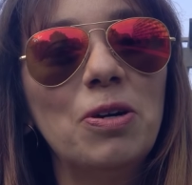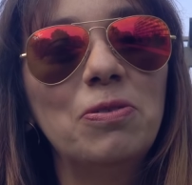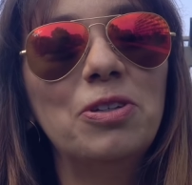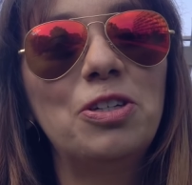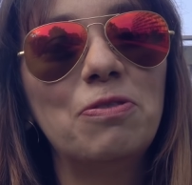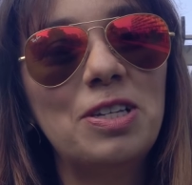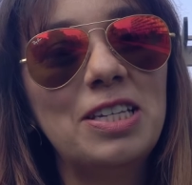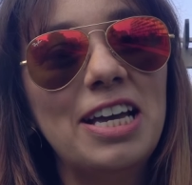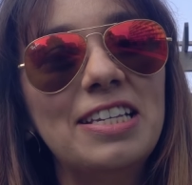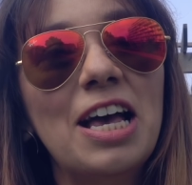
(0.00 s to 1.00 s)
perguntas de
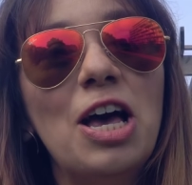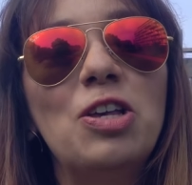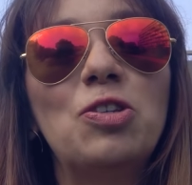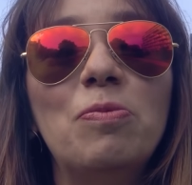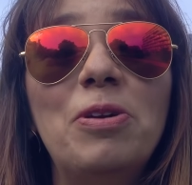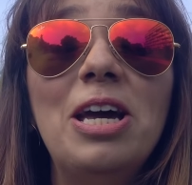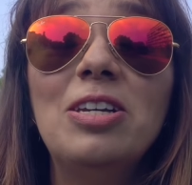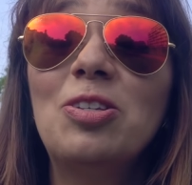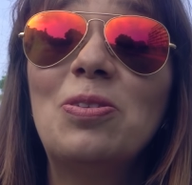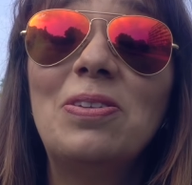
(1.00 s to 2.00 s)
vocês sobre
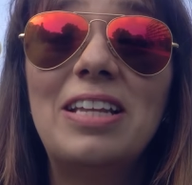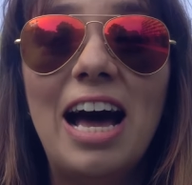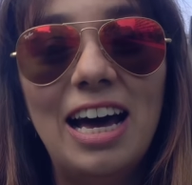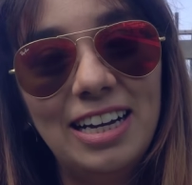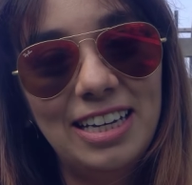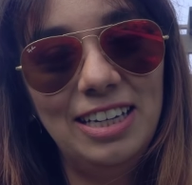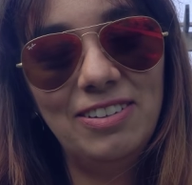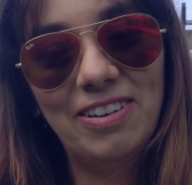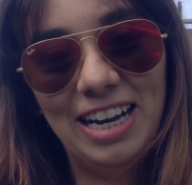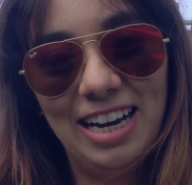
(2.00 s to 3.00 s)
estudar aqui
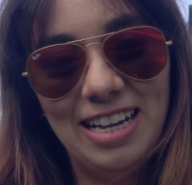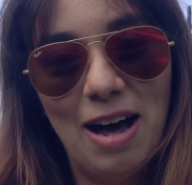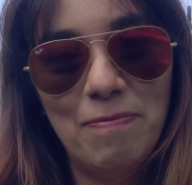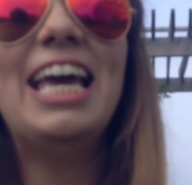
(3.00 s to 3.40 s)
no Canadá.